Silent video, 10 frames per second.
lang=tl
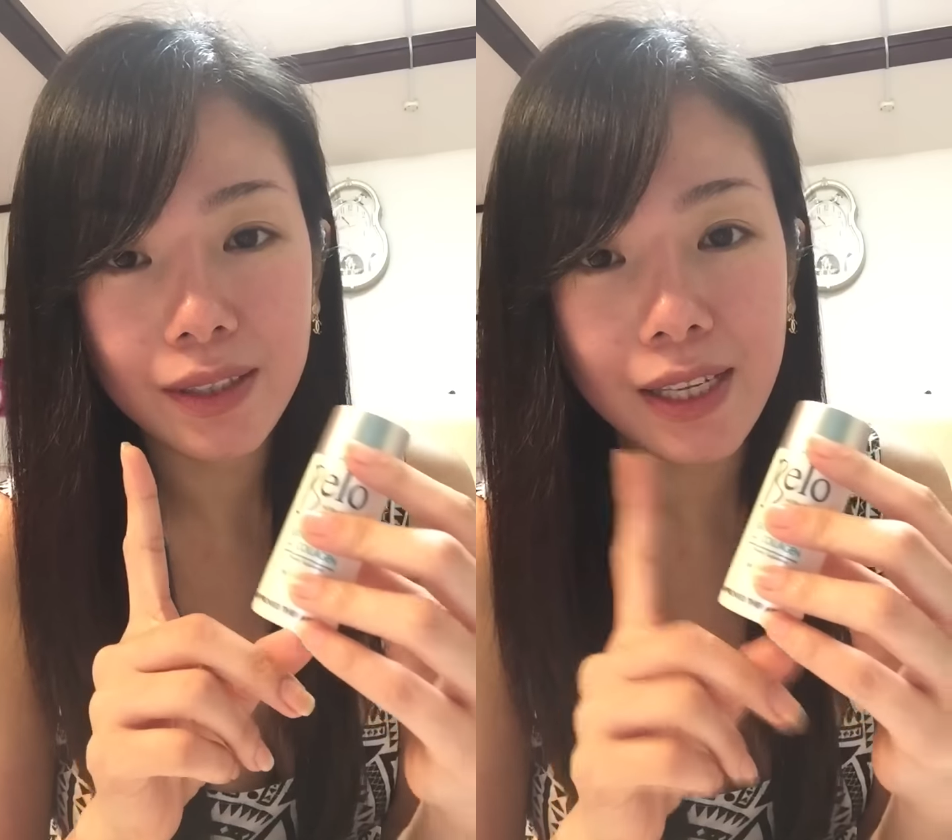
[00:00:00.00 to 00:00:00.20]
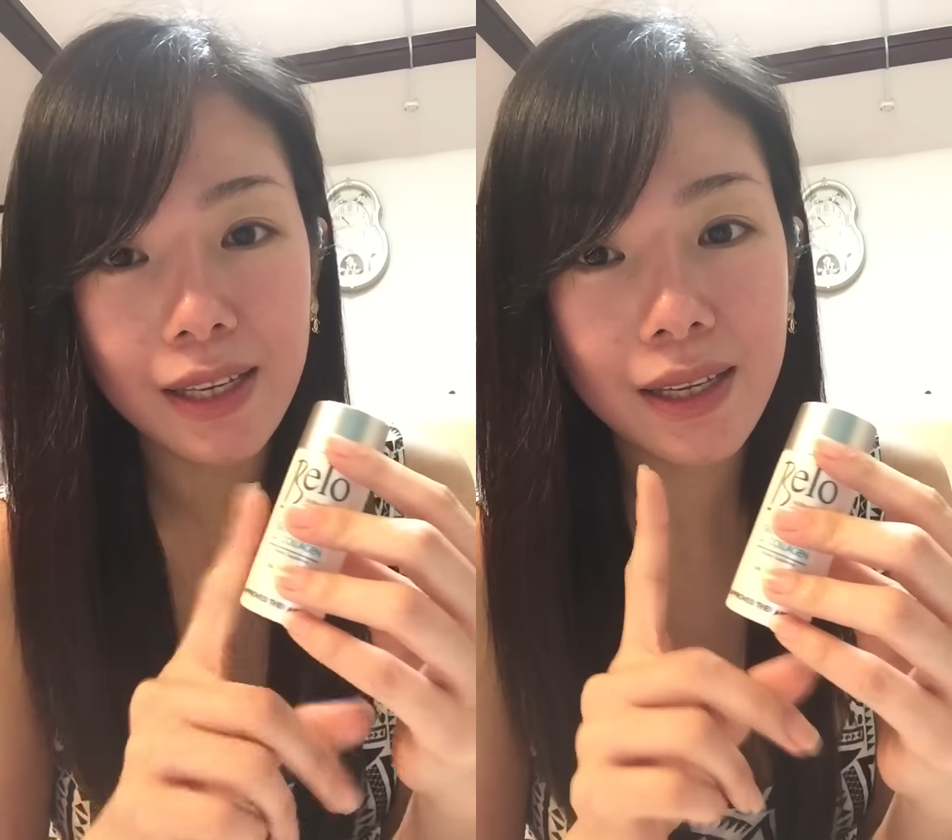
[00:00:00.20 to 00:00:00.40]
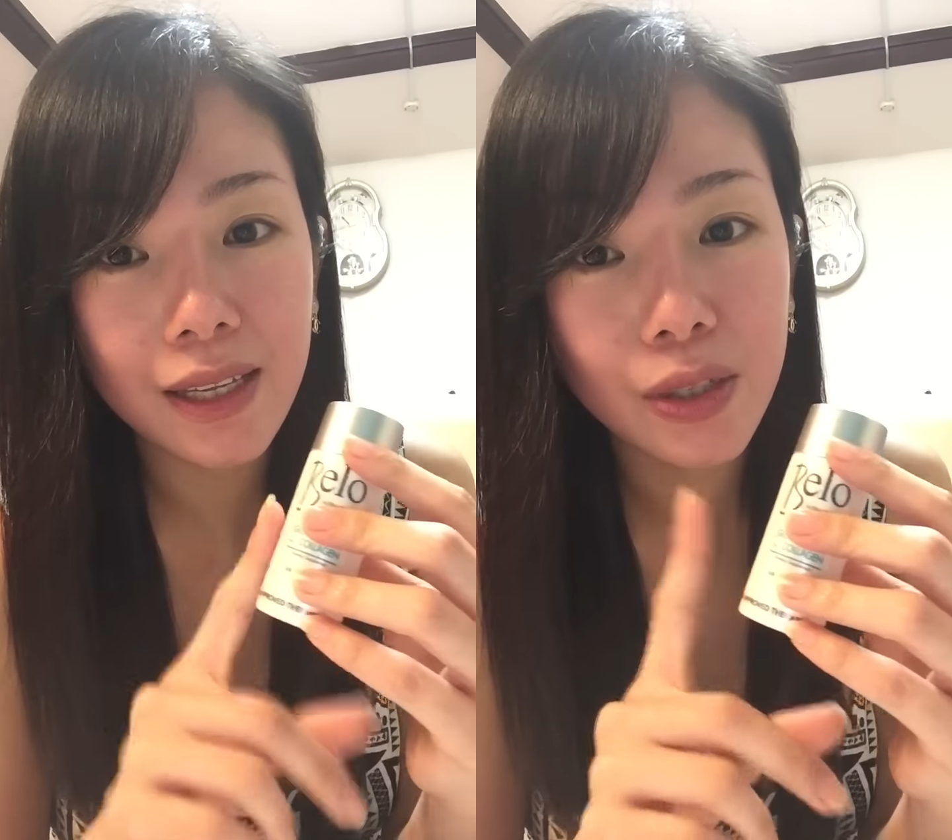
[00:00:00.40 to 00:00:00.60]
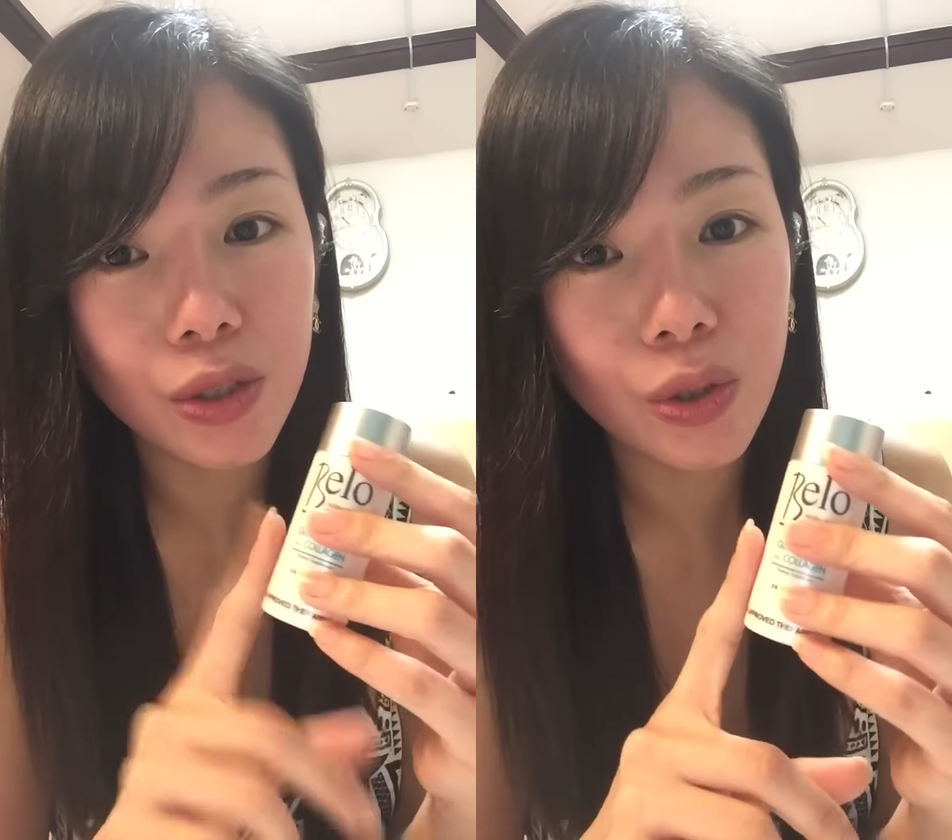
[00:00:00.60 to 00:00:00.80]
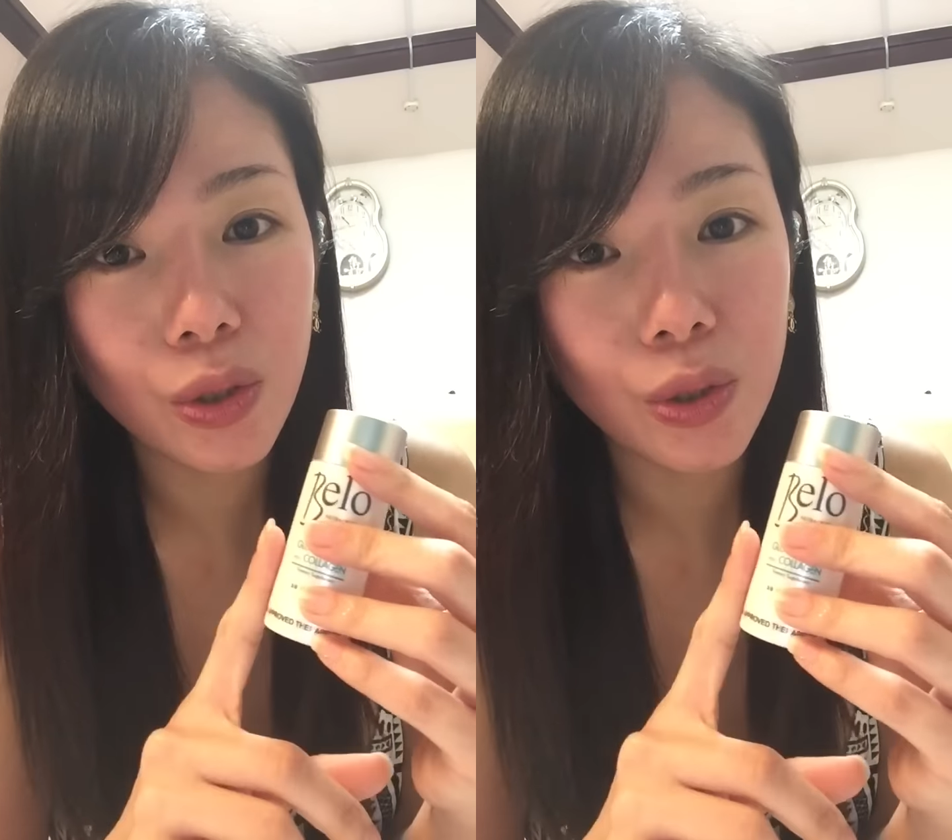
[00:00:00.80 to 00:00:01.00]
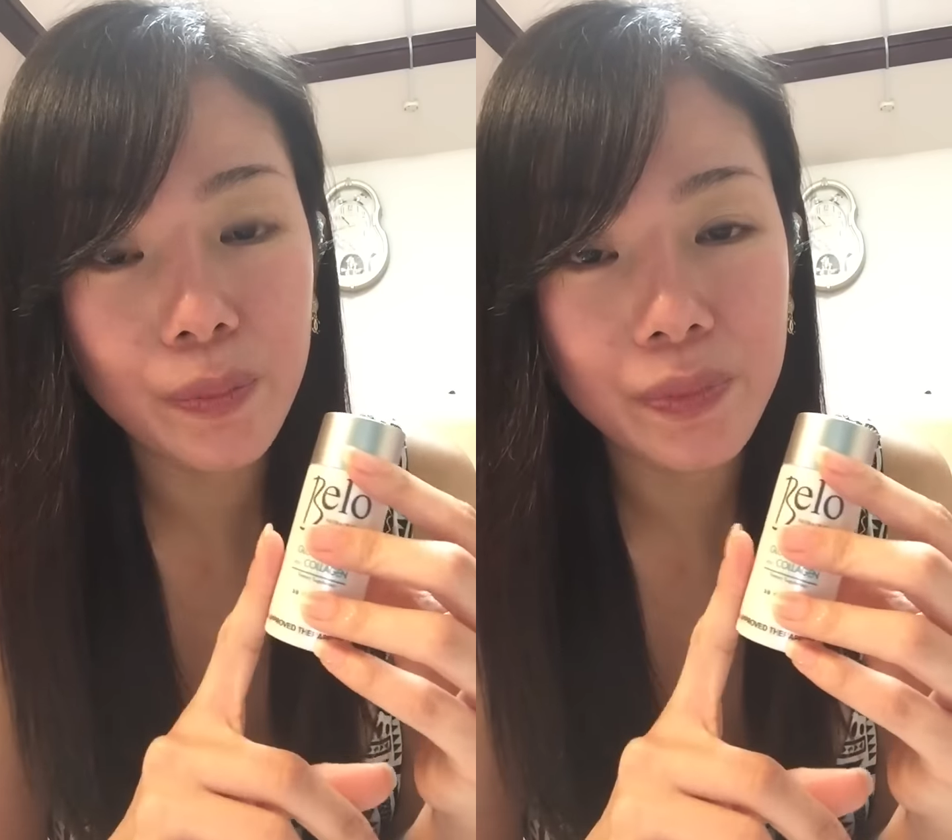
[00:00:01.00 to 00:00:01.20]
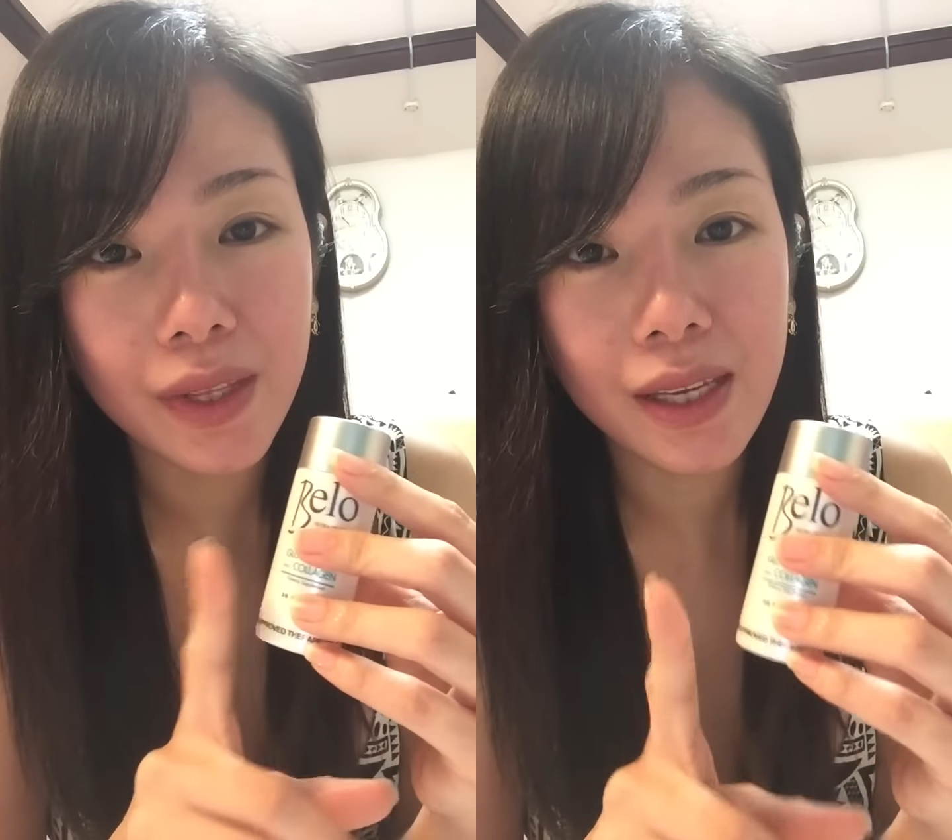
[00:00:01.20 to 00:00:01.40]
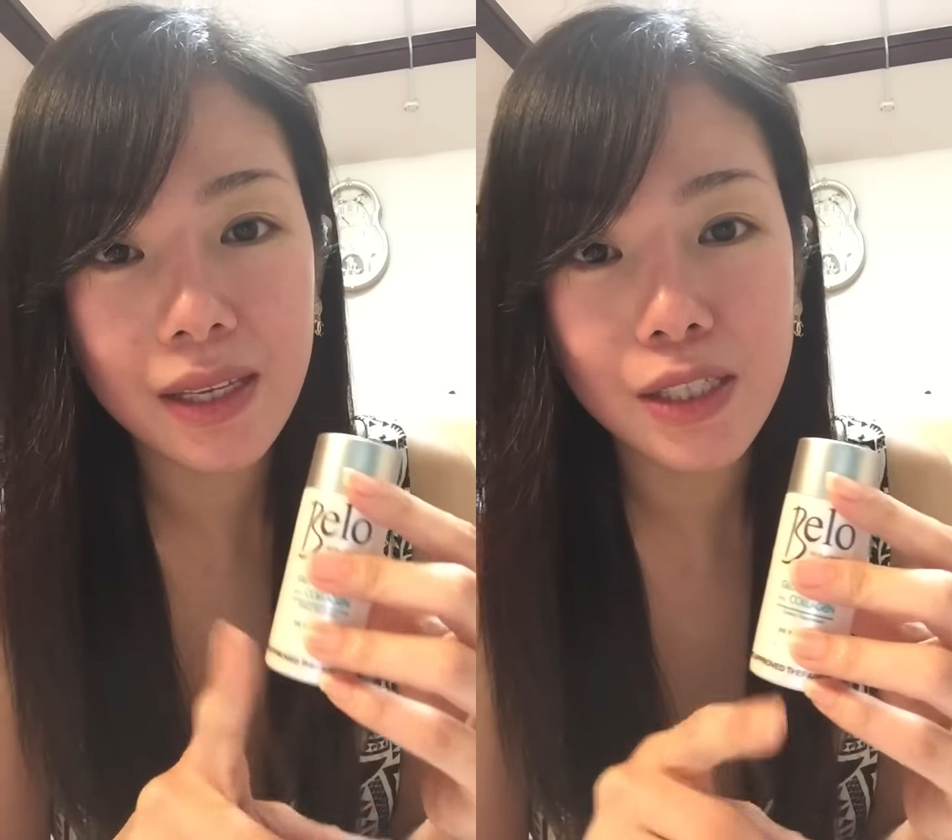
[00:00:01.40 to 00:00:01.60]
tinigil ko to
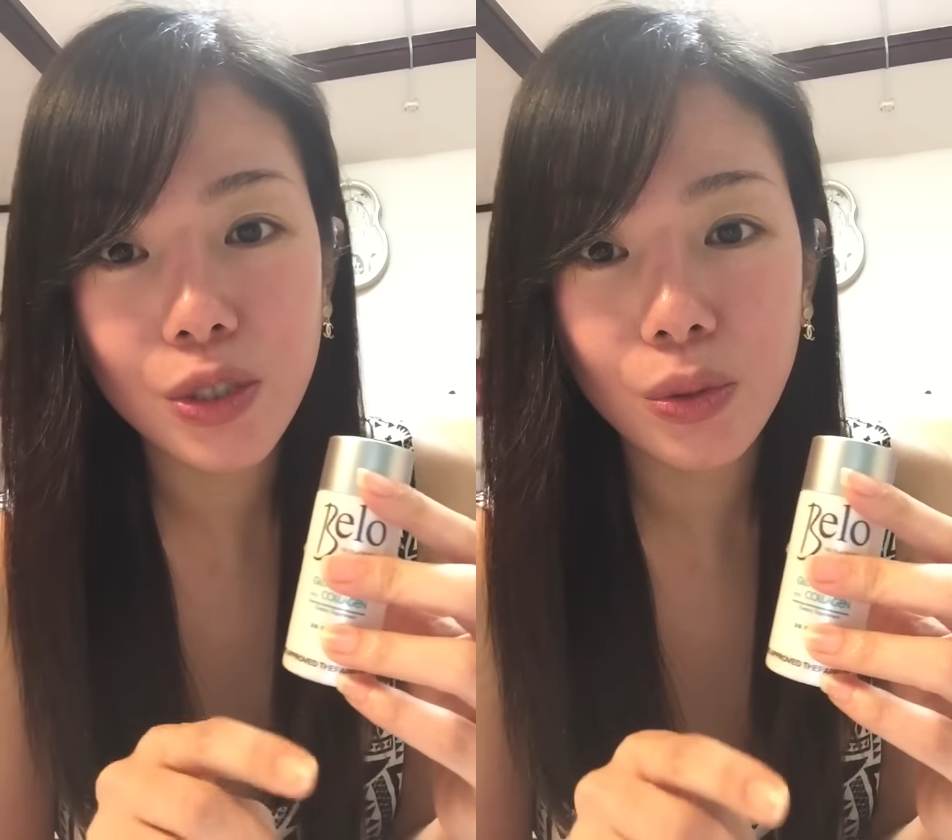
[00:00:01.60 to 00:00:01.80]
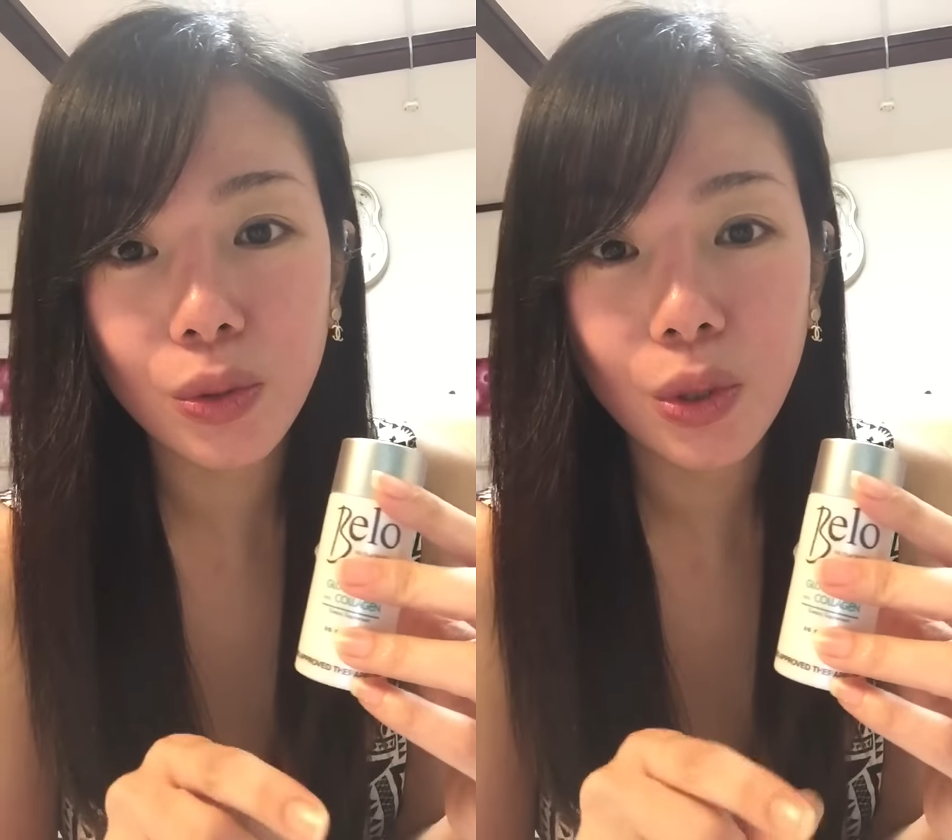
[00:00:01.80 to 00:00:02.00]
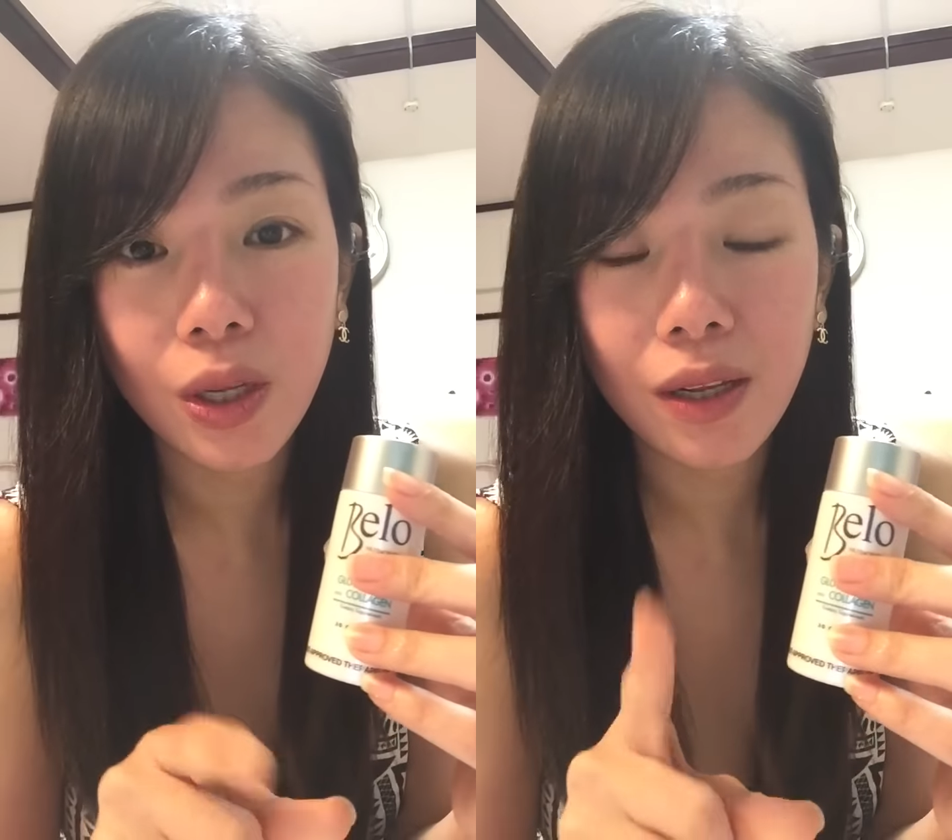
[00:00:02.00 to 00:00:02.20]
is yung